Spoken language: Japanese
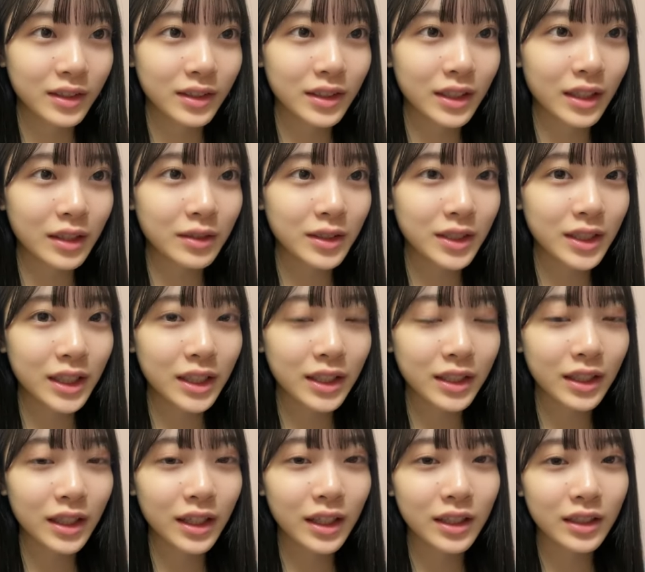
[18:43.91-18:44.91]
スタッフさ
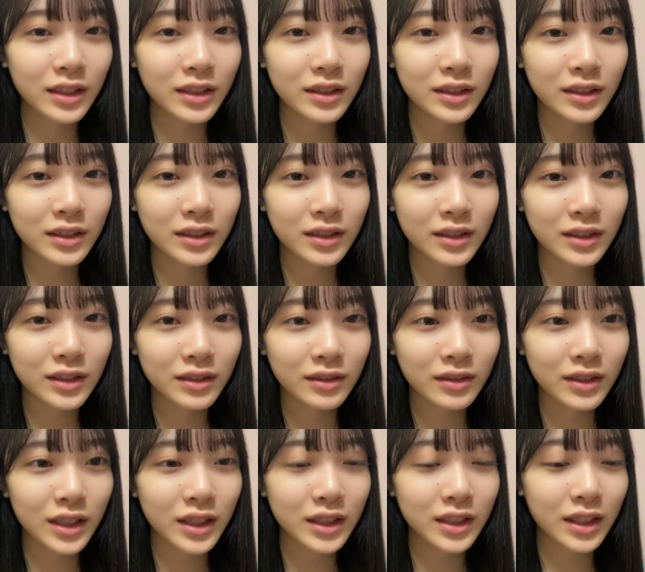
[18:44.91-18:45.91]
んが
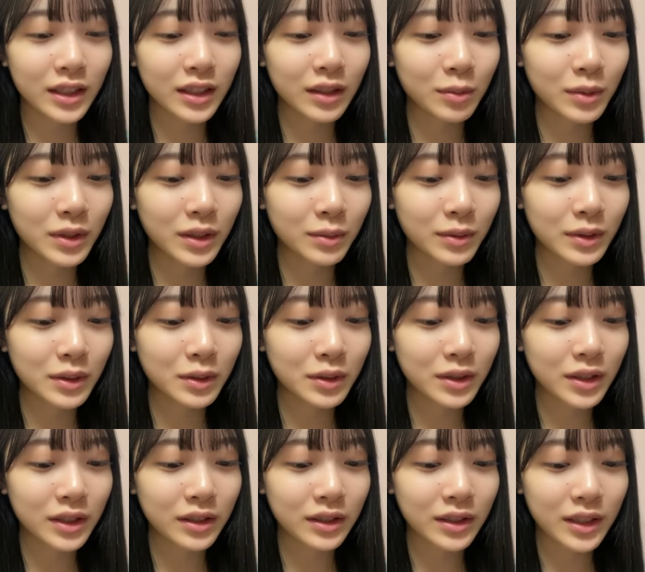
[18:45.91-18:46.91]
私がたまたま通っ
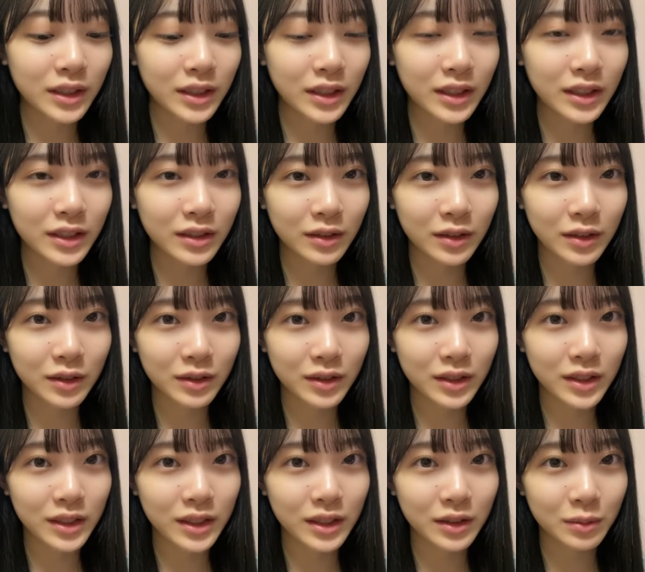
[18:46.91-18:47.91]
た時にその4
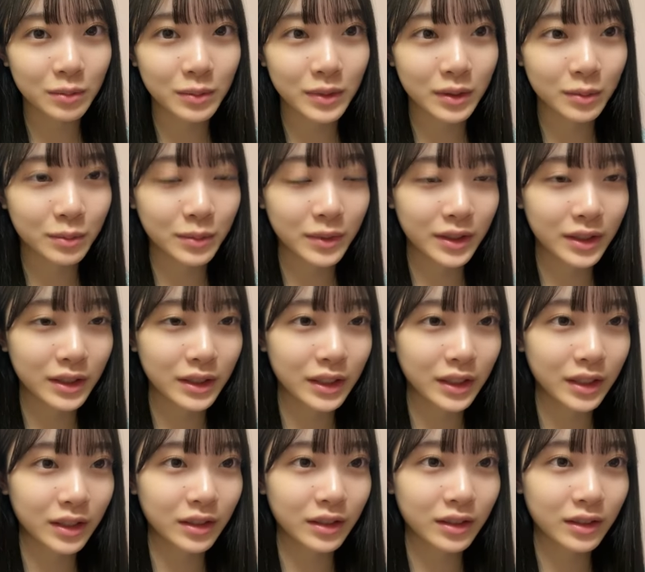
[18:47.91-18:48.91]
期生の目の前に
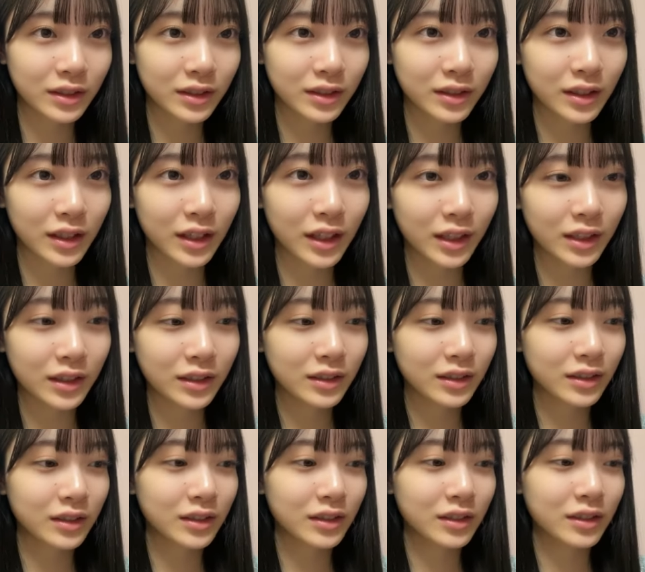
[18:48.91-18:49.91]
なんか「あ
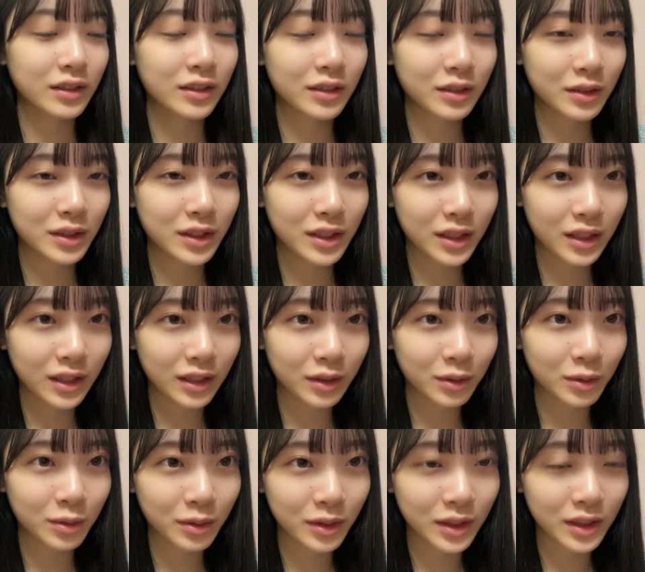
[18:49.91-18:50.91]
こちら
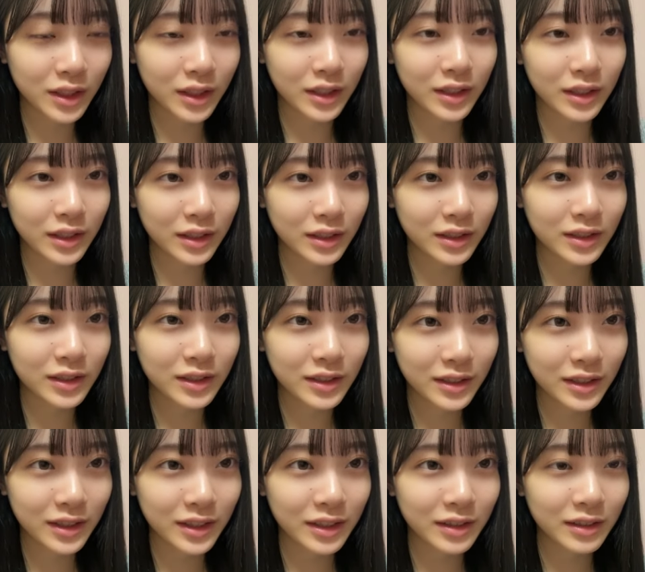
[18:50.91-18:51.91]
が大声さんで
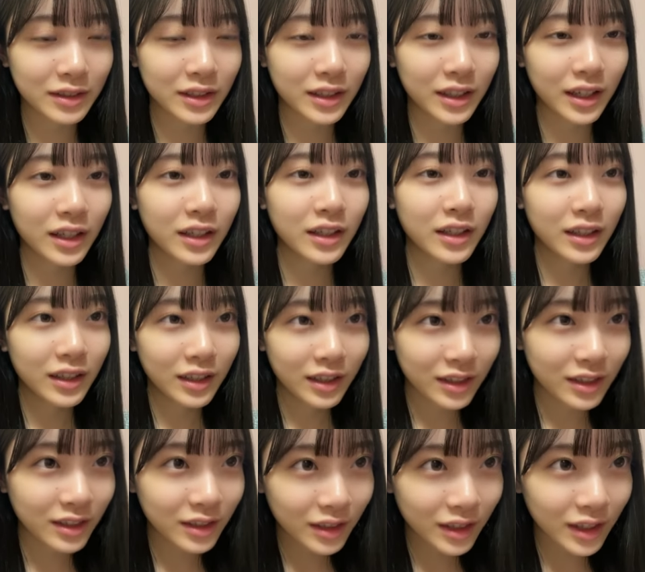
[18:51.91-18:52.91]
す」って言って「あ
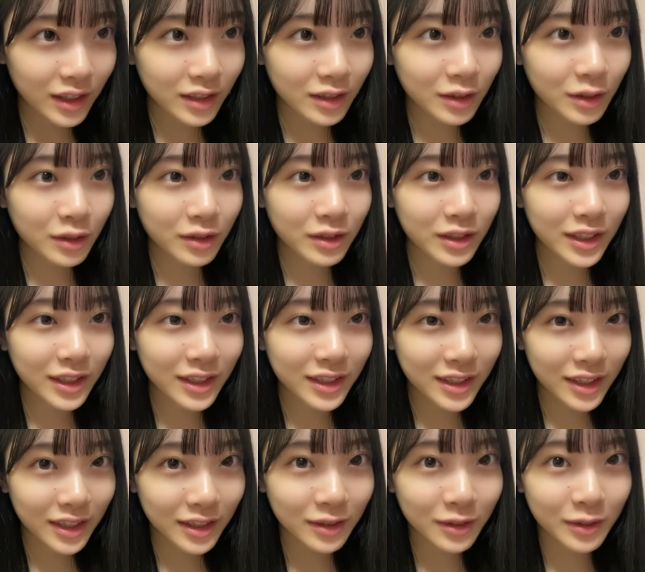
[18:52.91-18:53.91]
えっと2期
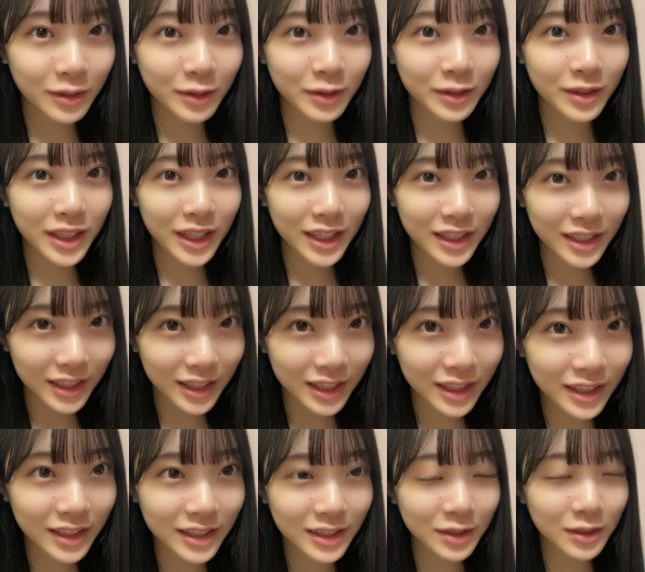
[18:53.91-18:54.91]
生の小声遥
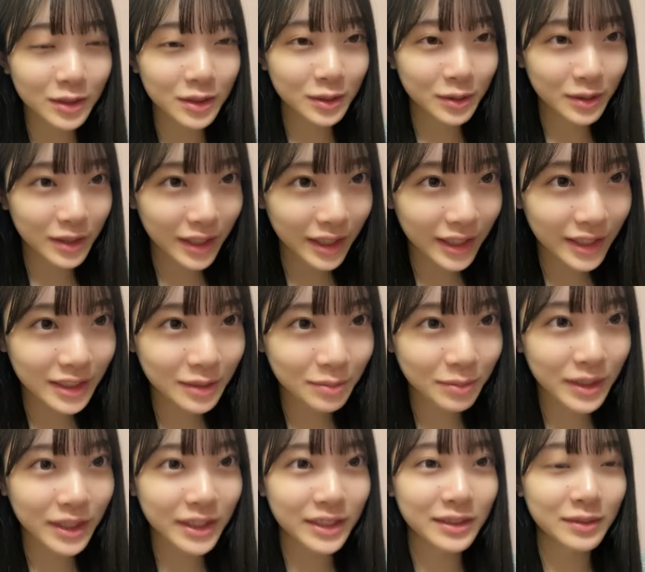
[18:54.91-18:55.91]
ですよろしくお願いし
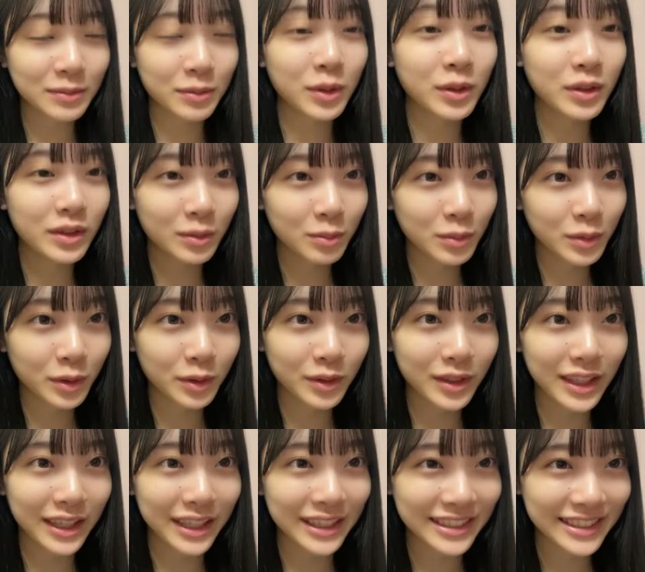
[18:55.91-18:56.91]
ます」本当もうこん
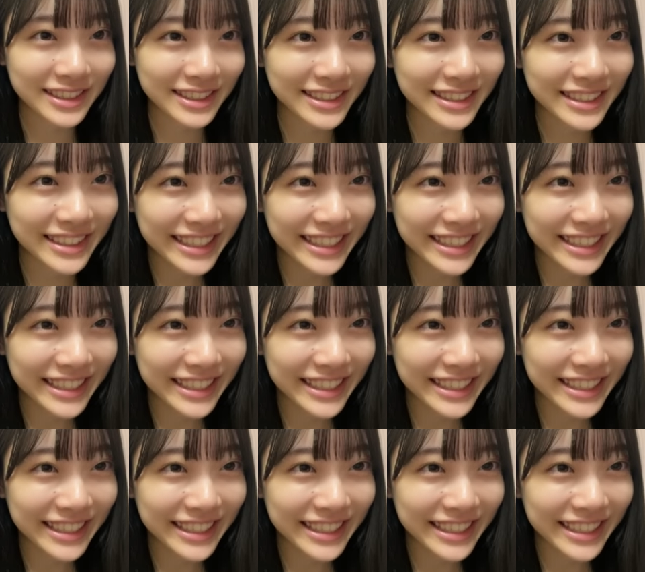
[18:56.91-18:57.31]
な感じ